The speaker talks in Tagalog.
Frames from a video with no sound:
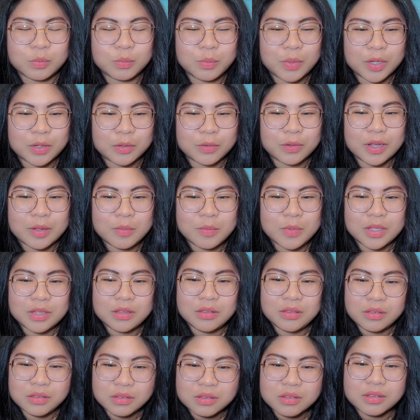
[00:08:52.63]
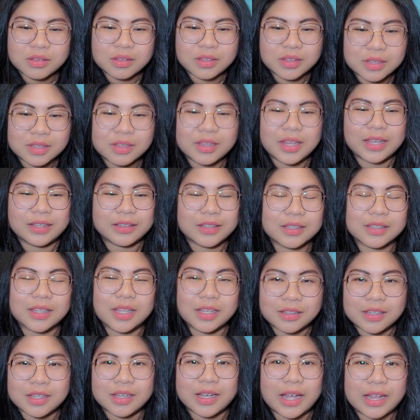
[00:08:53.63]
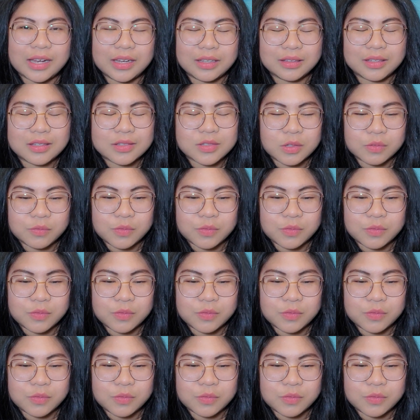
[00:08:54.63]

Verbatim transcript: Pero I mean, like the technicalities of